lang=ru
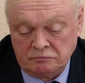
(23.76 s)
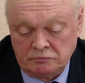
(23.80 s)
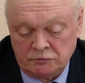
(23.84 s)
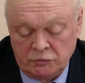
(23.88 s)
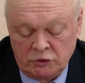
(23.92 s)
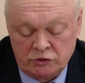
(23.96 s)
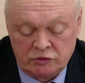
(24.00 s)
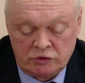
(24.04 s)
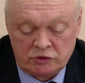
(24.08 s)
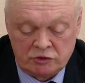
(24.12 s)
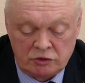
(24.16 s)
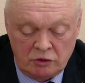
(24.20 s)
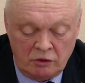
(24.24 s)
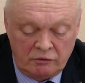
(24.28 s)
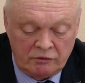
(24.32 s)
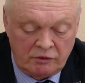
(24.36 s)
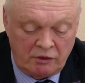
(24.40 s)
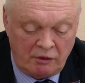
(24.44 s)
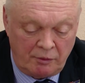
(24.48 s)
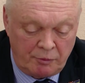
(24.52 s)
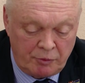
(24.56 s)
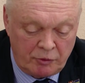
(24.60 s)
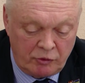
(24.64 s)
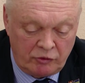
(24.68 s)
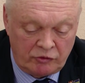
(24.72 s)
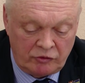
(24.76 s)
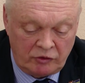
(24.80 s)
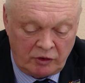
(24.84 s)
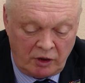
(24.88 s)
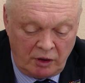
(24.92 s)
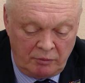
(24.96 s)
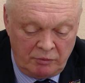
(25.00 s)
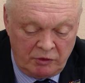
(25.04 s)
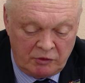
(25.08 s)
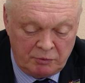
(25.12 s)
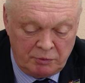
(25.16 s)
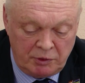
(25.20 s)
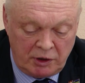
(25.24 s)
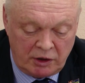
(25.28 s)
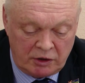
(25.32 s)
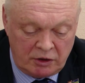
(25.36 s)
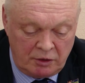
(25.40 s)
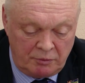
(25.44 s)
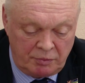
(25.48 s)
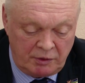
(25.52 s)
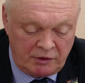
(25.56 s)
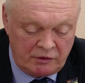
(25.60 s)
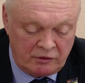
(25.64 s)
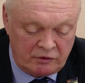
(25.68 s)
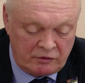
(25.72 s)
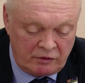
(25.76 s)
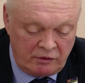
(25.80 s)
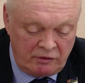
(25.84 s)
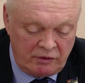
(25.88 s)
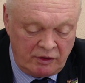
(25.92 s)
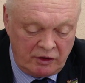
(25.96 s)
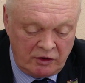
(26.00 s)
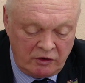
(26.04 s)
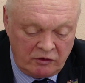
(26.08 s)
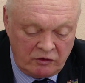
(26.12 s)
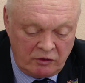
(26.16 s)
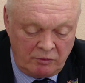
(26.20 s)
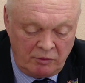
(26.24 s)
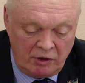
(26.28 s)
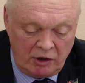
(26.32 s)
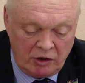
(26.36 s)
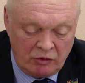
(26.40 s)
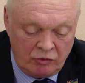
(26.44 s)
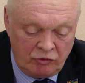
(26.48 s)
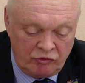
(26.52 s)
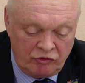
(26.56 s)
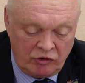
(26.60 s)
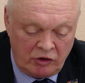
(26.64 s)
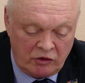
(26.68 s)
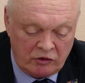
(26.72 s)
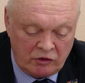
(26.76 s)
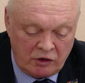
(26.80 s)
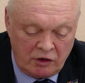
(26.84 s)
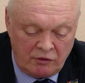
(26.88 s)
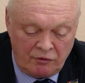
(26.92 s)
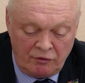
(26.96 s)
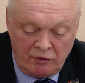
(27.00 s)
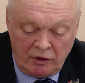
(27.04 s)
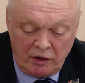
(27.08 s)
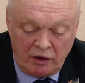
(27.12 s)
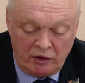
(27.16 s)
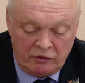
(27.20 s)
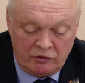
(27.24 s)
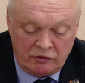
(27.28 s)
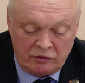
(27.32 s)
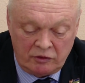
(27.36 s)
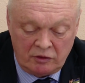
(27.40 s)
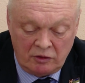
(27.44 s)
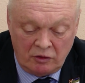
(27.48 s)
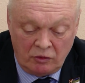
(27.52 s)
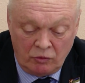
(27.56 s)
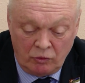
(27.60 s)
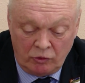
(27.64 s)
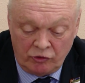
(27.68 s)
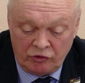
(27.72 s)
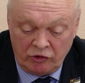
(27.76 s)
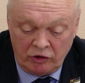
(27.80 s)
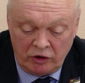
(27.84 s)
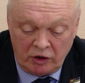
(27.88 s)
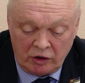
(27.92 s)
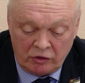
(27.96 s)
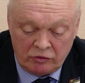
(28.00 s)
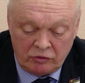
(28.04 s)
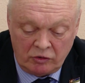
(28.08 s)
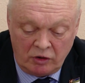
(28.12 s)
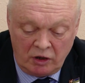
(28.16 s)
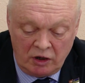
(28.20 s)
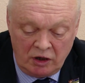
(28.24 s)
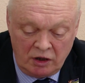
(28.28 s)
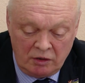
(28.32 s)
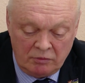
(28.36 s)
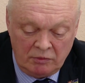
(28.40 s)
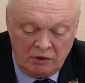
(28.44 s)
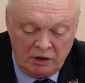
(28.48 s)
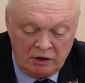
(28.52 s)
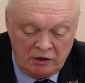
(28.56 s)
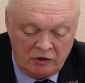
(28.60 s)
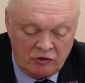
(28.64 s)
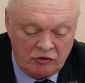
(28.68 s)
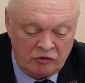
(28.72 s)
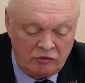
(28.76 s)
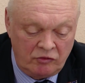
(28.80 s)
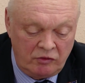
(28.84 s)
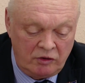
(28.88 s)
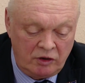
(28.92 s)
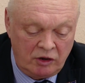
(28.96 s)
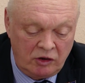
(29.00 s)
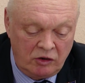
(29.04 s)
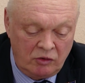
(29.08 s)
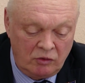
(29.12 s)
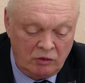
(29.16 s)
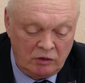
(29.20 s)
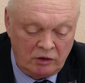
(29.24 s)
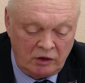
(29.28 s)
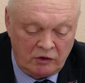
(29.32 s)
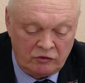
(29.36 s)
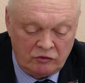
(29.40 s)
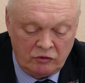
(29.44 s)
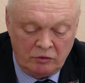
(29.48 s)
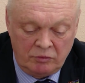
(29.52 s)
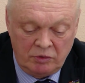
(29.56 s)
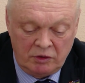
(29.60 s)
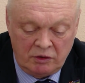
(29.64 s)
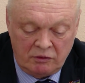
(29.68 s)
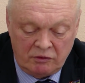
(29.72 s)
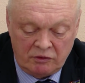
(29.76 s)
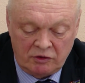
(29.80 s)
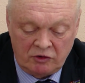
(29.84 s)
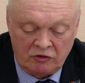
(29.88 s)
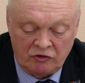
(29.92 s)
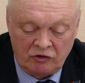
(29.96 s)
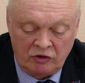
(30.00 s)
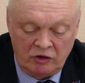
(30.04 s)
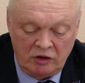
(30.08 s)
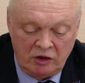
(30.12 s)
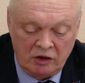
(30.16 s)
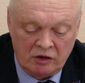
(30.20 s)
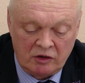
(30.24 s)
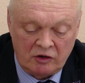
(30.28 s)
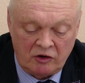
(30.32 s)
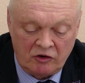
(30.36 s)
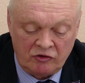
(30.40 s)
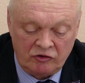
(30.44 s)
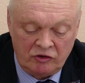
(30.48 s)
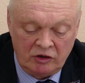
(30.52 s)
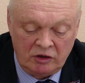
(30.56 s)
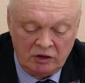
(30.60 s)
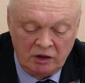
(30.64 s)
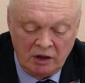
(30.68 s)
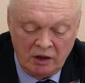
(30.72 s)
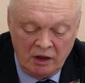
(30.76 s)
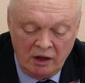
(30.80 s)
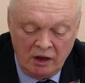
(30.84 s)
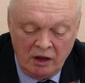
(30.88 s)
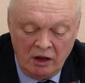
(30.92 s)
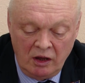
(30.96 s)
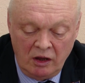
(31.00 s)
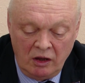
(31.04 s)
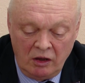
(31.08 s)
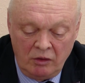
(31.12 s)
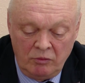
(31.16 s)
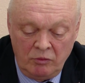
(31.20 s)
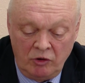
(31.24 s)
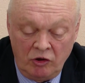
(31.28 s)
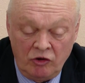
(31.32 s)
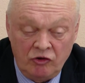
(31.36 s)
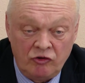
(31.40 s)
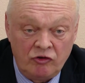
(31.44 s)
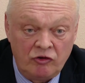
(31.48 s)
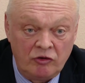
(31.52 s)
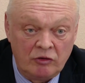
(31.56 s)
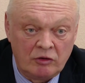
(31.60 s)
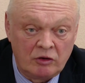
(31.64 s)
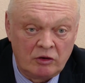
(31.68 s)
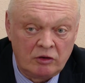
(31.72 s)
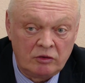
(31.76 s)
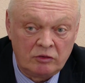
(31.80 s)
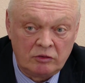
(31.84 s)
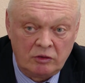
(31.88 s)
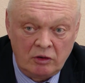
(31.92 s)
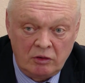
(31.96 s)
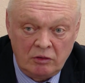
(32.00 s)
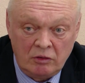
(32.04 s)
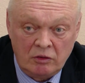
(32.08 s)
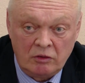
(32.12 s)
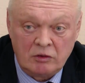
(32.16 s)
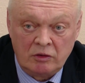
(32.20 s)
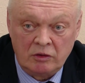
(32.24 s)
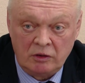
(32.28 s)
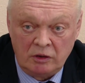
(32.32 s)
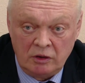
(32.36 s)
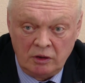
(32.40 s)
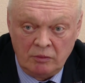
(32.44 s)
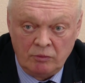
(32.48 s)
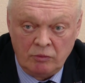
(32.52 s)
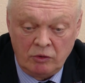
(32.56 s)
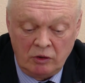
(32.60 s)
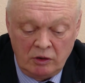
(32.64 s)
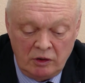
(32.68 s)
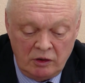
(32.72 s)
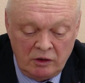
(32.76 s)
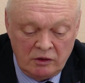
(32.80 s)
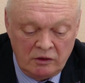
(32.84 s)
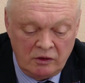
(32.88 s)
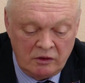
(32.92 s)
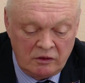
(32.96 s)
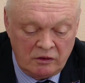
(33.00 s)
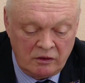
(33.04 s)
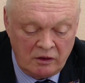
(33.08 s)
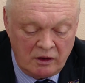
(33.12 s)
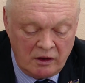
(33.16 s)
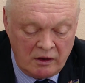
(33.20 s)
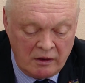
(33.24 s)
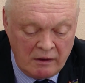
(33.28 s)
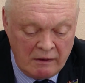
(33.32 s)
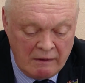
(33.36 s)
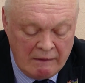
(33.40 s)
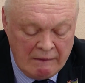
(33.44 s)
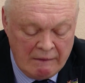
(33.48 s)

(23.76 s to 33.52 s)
Безусловно, вопрос о бесплатном предоставлении земельных участков является очень актуальным для нашего региона, особенно в отношении граждан, имеющих трех и более детей.